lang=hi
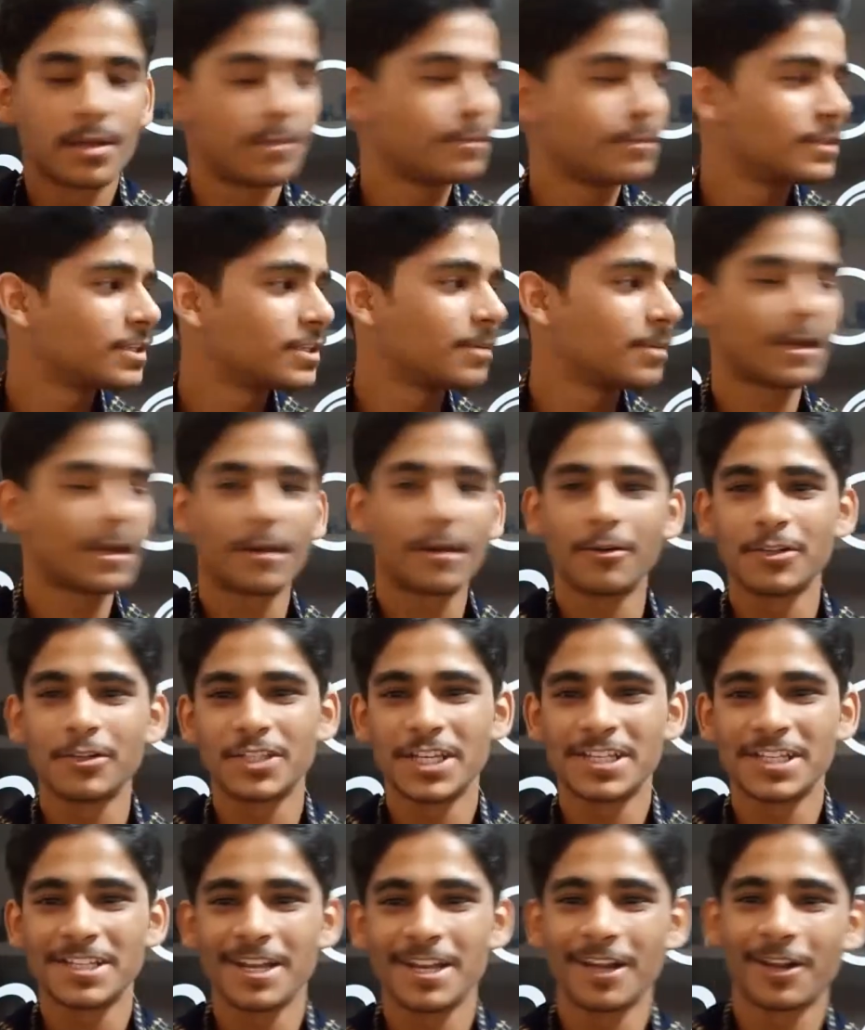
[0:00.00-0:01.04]
पीछे बैकग्राउंड
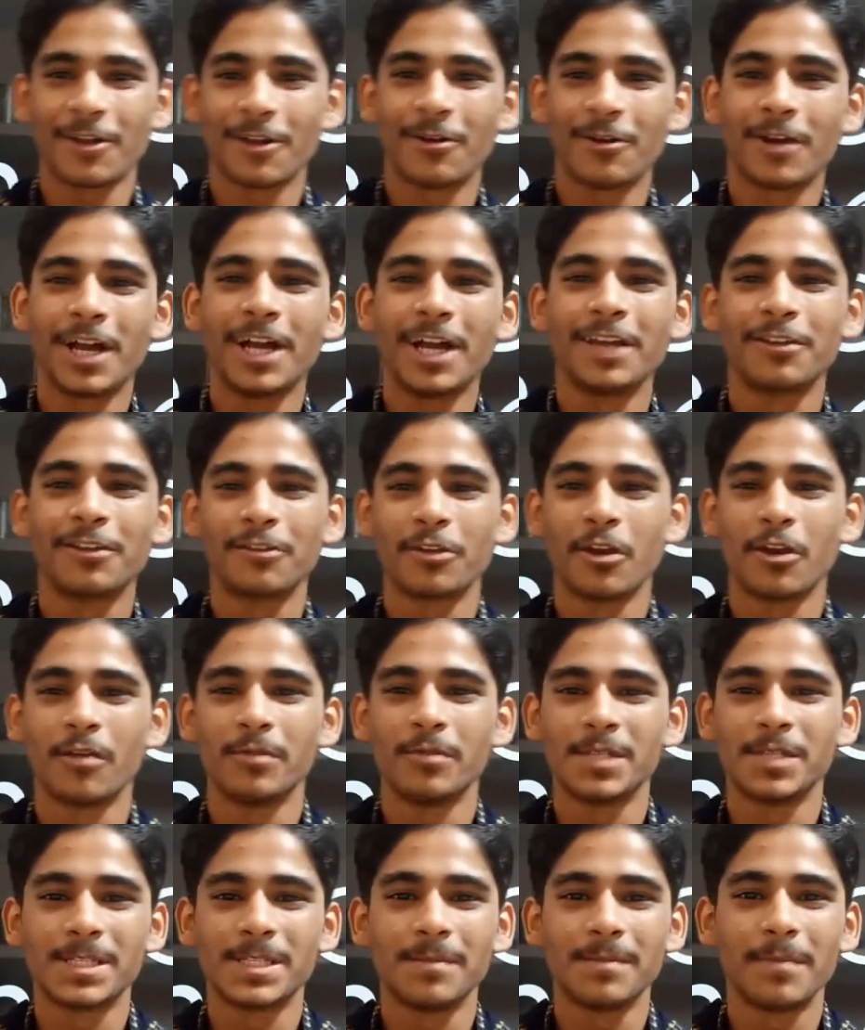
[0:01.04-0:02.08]
चेंज लग रहा होगा क्योंकि
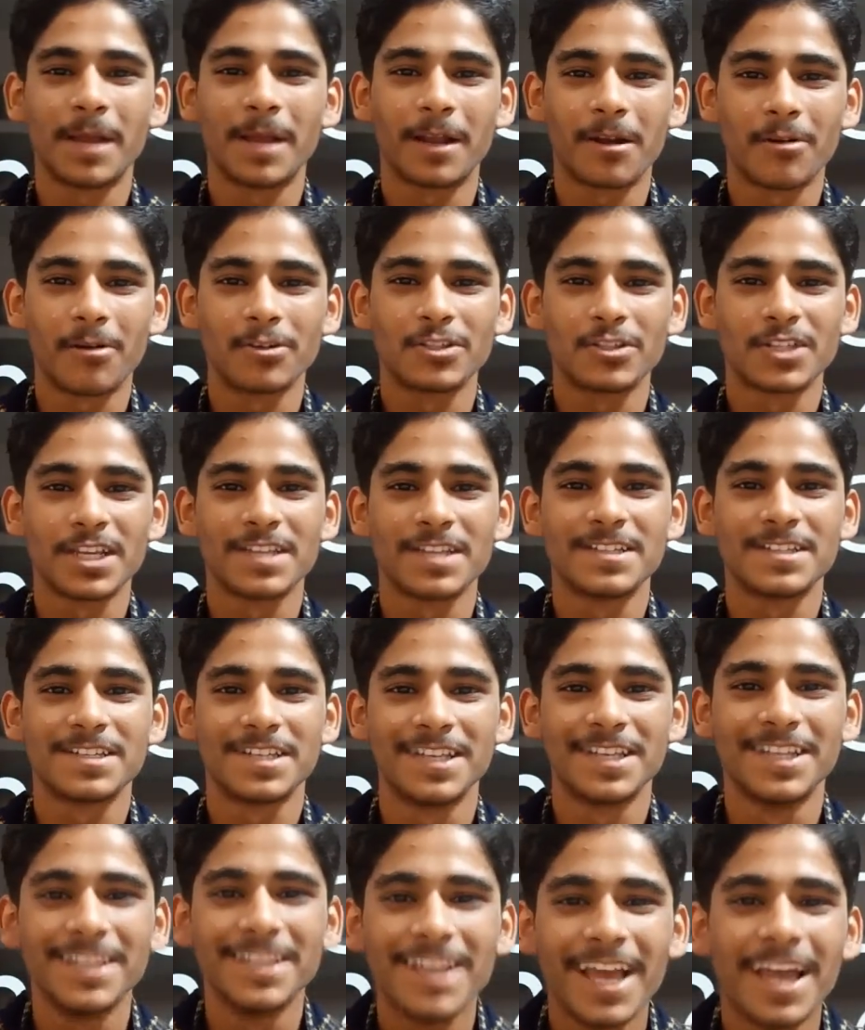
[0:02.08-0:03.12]
ऑब्वियसली बैकग्राउंड चेंज
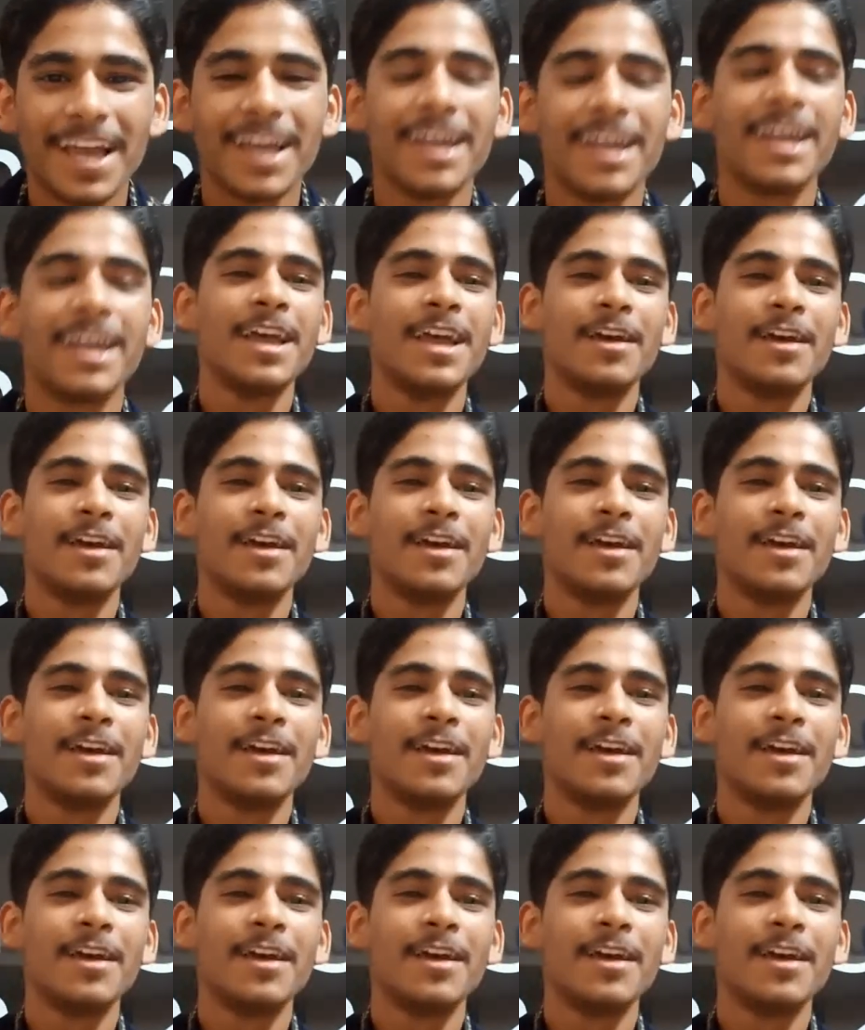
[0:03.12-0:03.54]
ही है